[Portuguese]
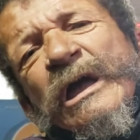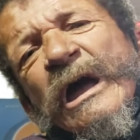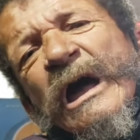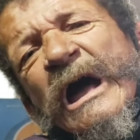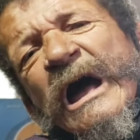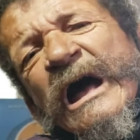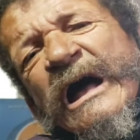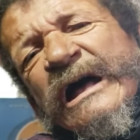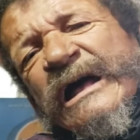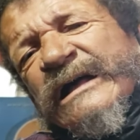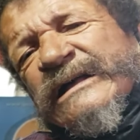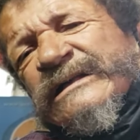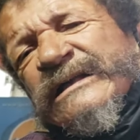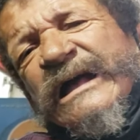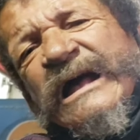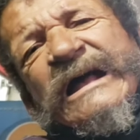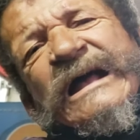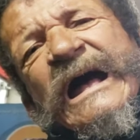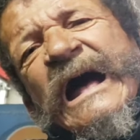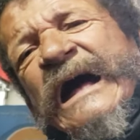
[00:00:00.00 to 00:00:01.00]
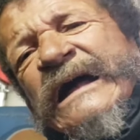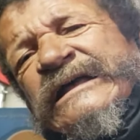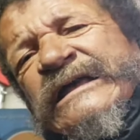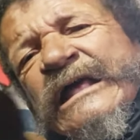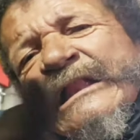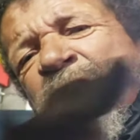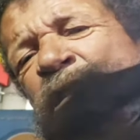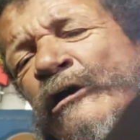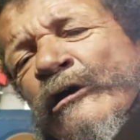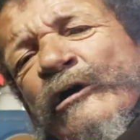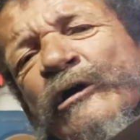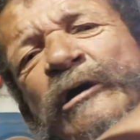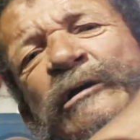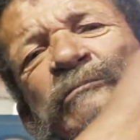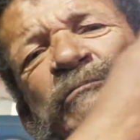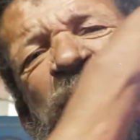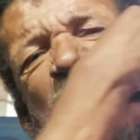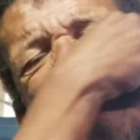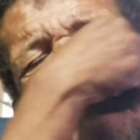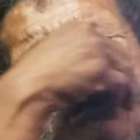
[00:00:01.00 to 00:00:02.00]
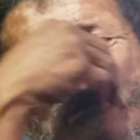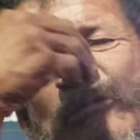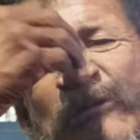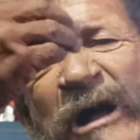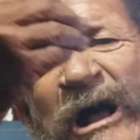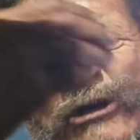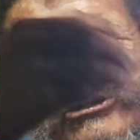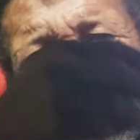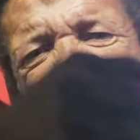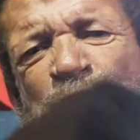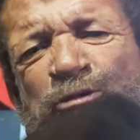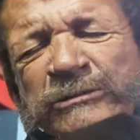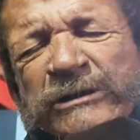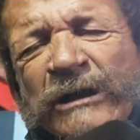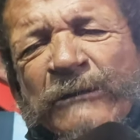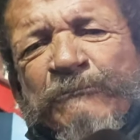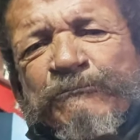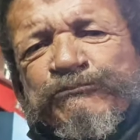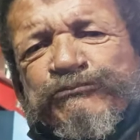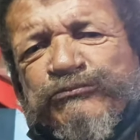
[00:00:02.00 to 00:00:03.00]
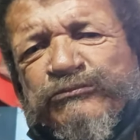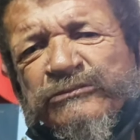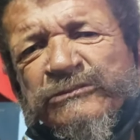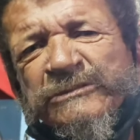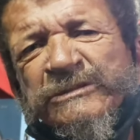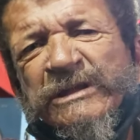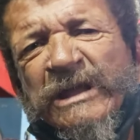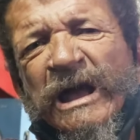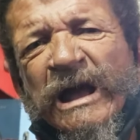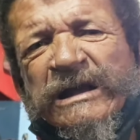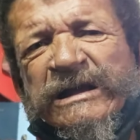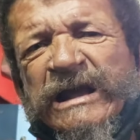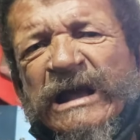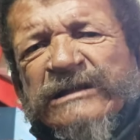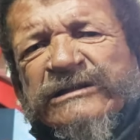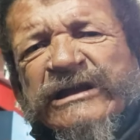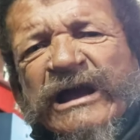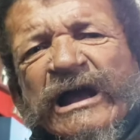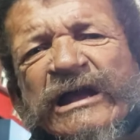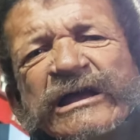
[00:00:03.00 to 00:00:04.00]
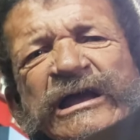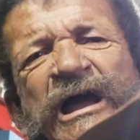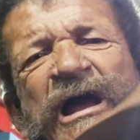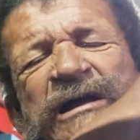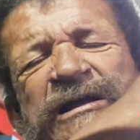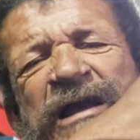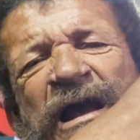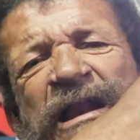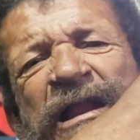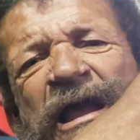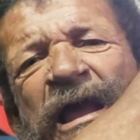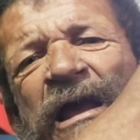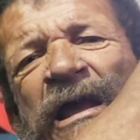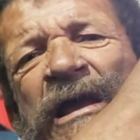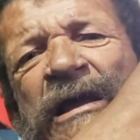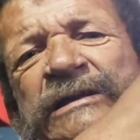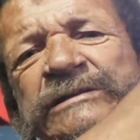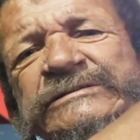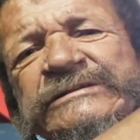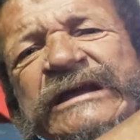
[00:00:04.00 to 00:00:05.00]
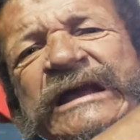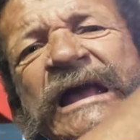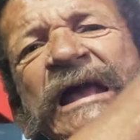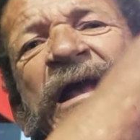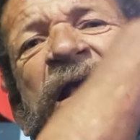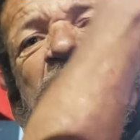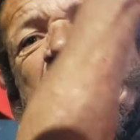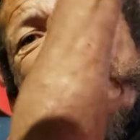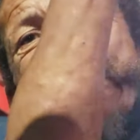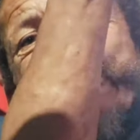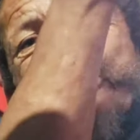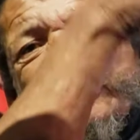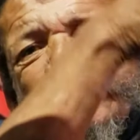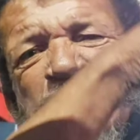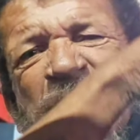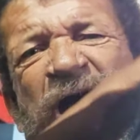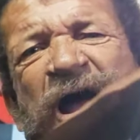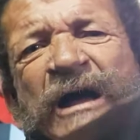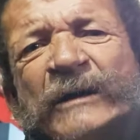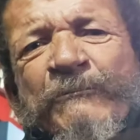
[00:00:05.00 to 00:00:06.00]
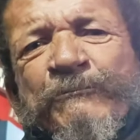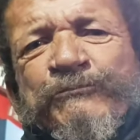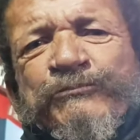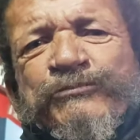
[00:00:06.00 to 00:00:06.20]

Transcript: a, a, aquele mamão com açúcar. É, é, é reeleito já.